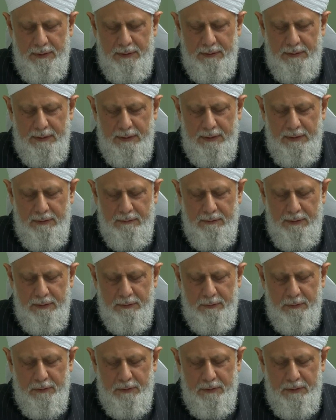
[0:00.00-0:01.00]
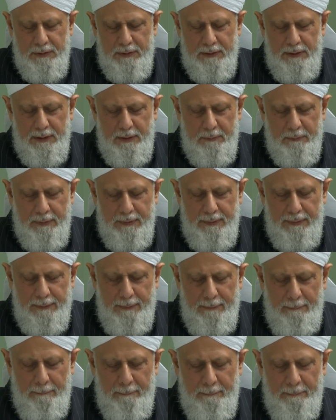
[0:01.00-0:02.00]
Tabi allah Teala en
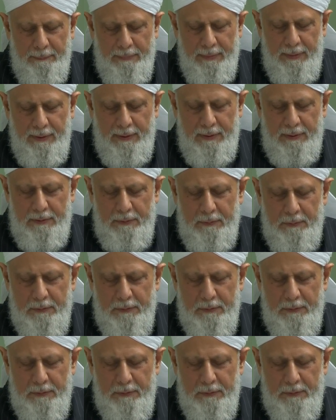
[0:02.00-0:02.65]
iyisini bilendir.